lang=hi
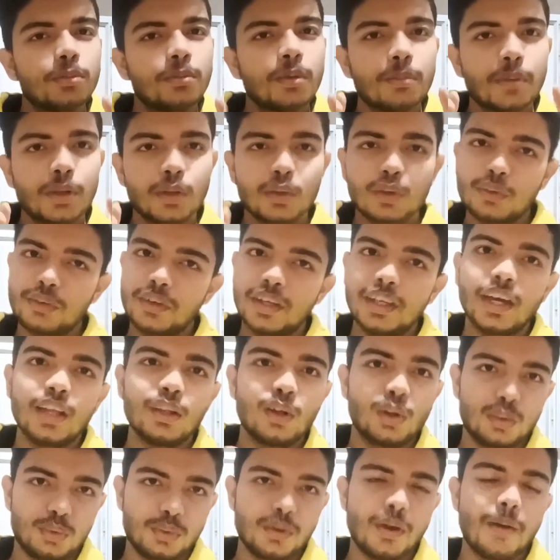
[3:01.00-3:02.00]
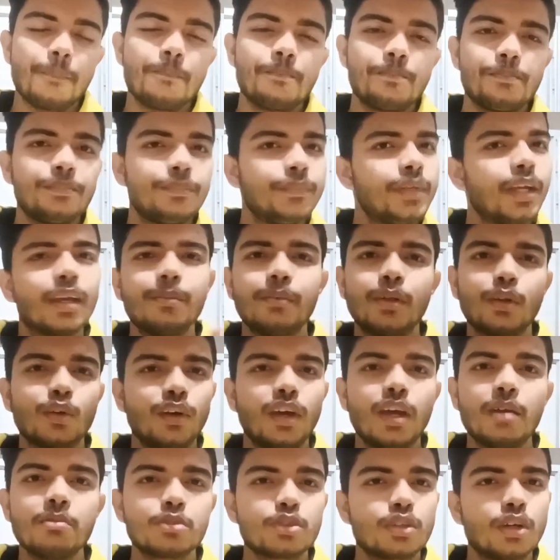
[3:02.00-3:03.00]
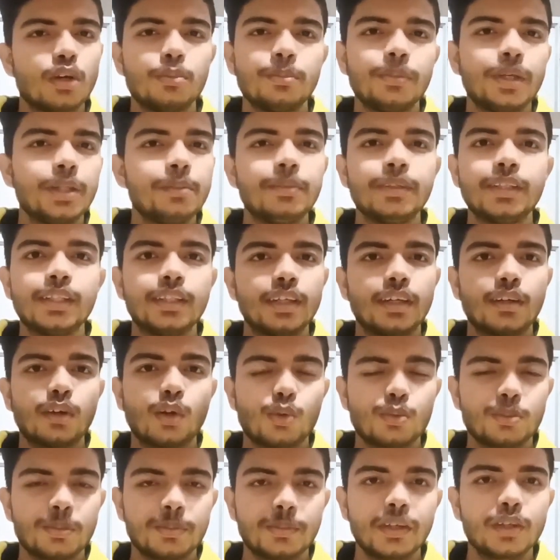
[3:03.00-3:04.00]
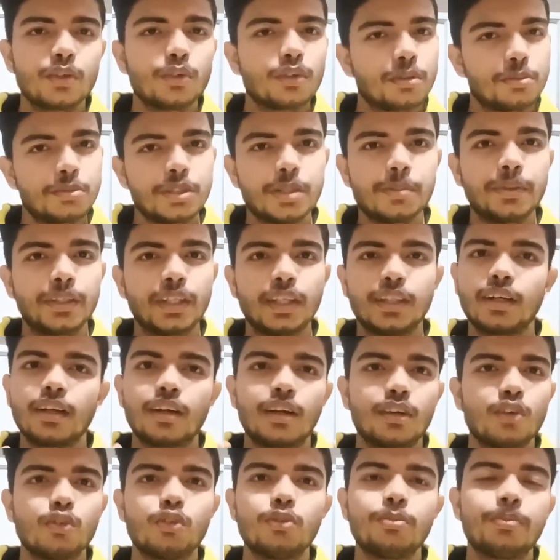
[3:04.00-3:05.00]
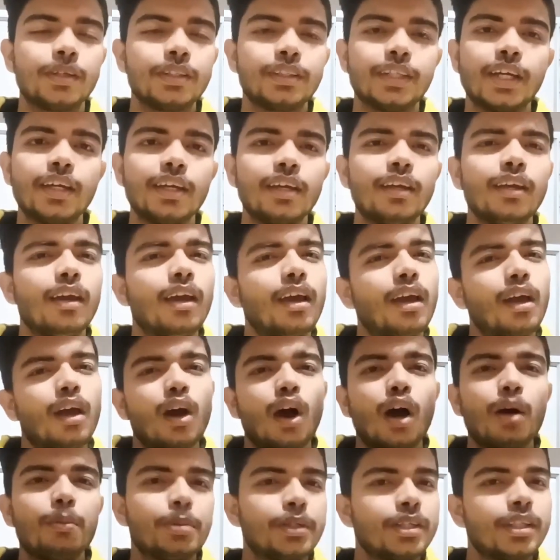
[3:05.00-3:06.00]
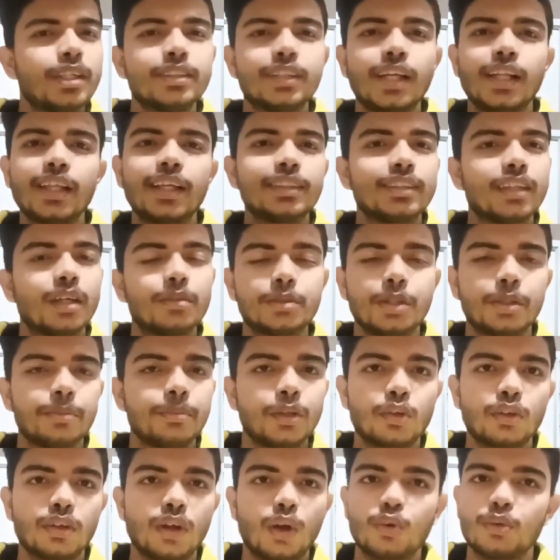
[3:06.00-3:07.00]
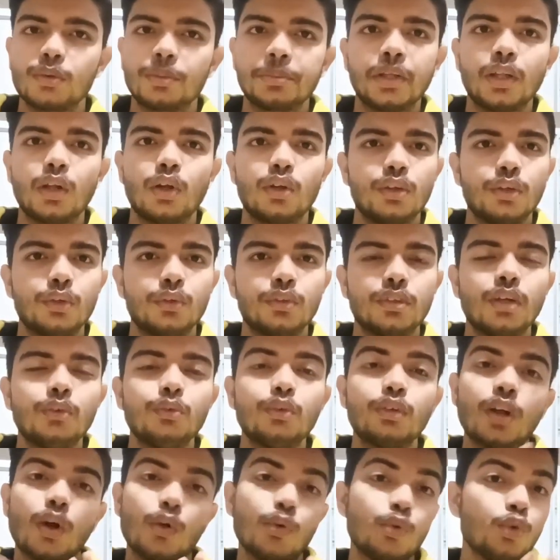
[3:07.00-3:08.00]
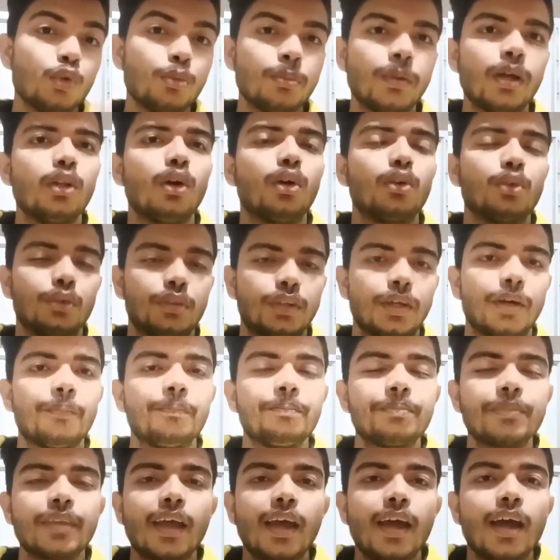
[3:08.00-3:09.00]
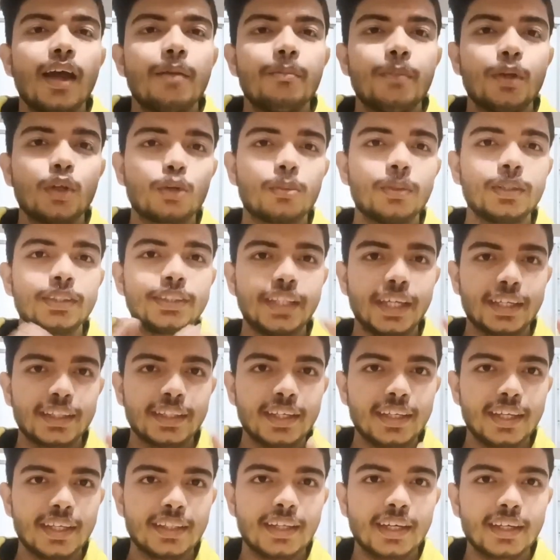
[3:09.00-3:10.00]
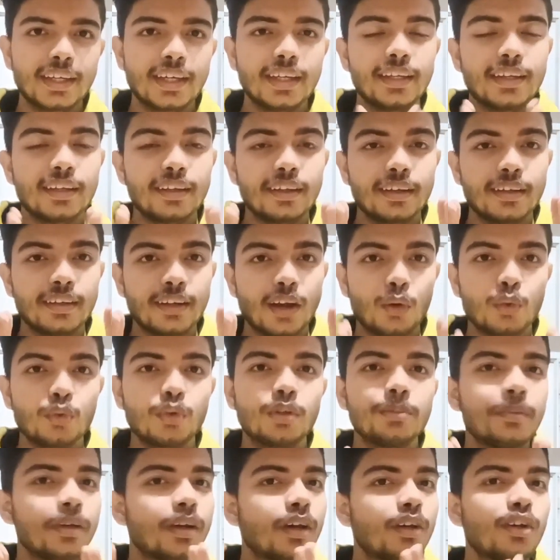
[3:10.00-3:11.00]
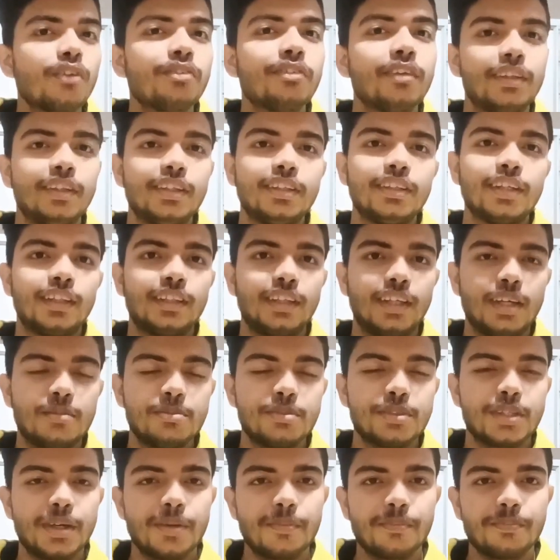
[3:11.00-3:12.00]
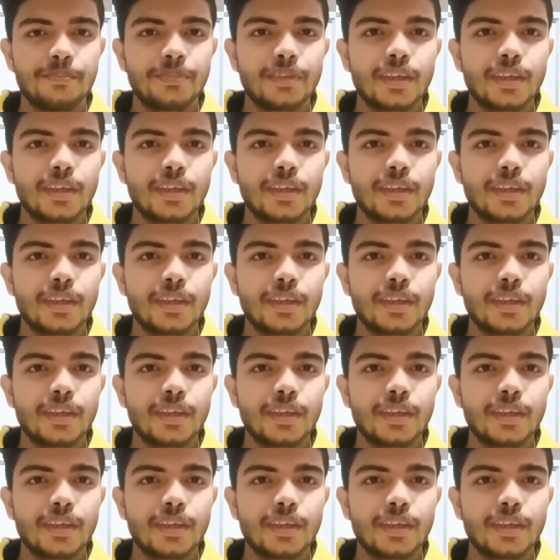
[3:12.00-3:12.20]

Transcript: वन में मेरे को वही अलाउड हुआ ठीक है मेरे को एम्स का उम्मीद भी नहीं था राउंड वन में क्योंकि मुझे पता था कट ऑफ ऊपर जाएगी और पिछले साल के हिसाब से मेरे को राउंड वन में अलाउट नहीं होता वो राउंड टू में अलाउड होता मेरे को बस देखना यह था कि राउंड वन में कट ऑफ कितनी जाती है एम्स की